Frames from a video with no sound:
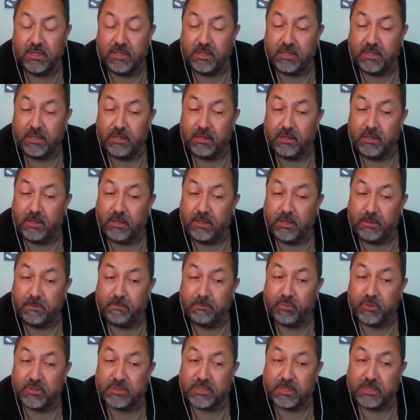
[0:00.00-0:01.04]

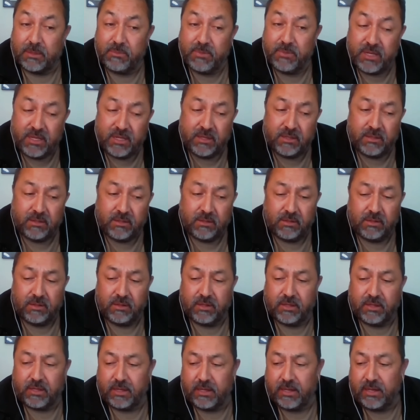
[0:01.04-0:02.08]
Eh, pues también
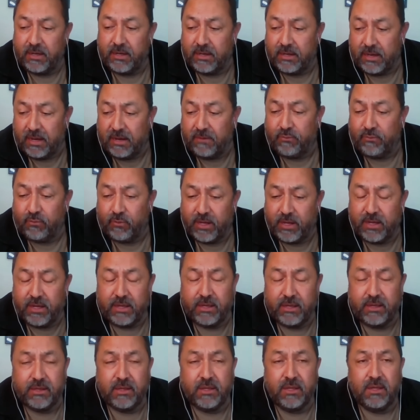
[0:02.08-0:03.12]
él, él
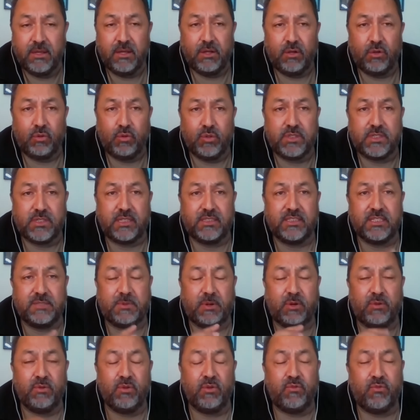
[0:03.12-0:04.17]
fue, Luis Carnas
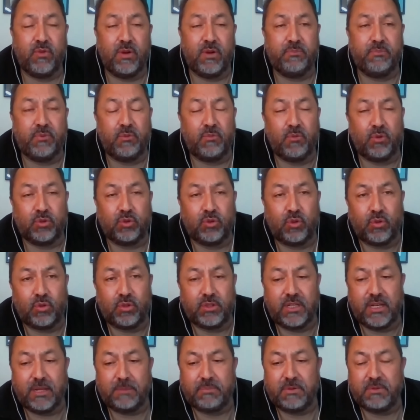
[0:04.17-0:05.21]
Palomino fue promotor
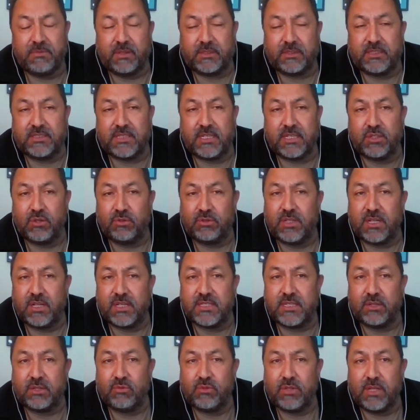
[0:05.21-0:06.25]
de la privatización de la
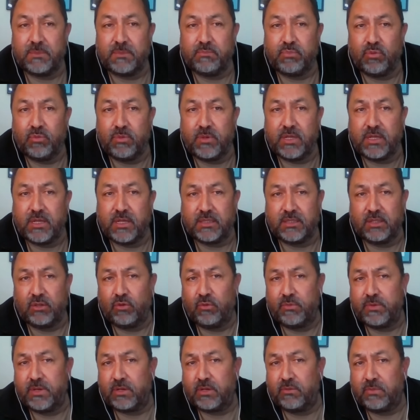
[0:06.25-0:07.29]
seguridad pública del
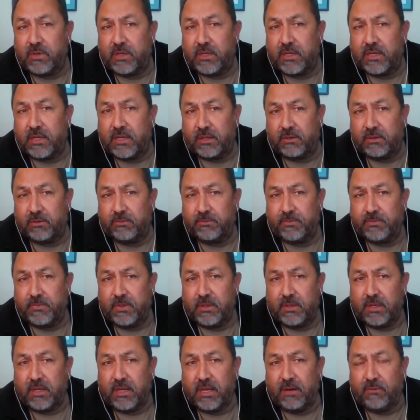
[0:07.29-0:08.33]
gobierno mexicano.
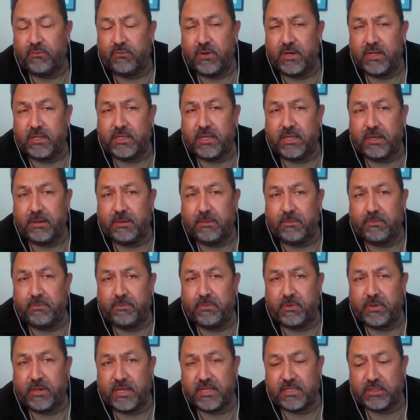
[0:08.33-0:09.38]
Él fue el que
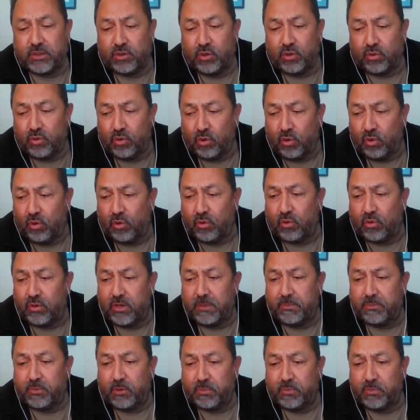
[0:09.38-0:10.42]
gestionó con
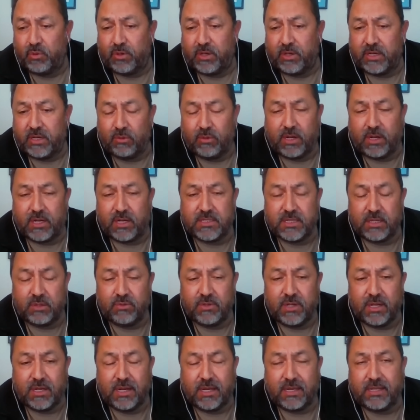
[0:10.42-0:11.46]
el propio Genaro García
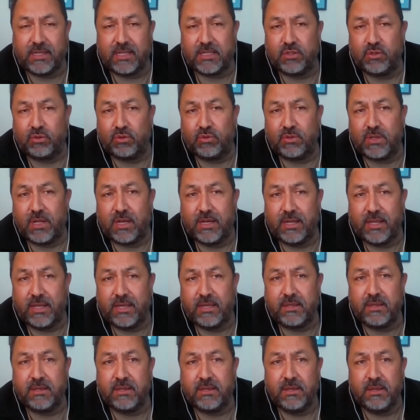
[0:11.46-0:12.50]
Luna la creación de una
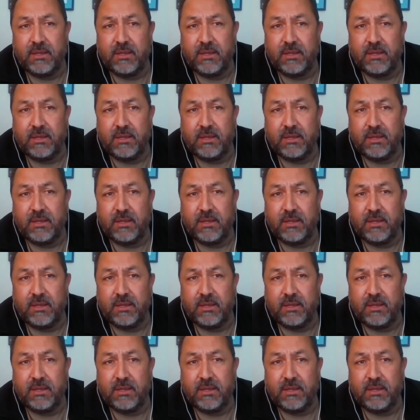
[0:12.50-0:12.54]
ley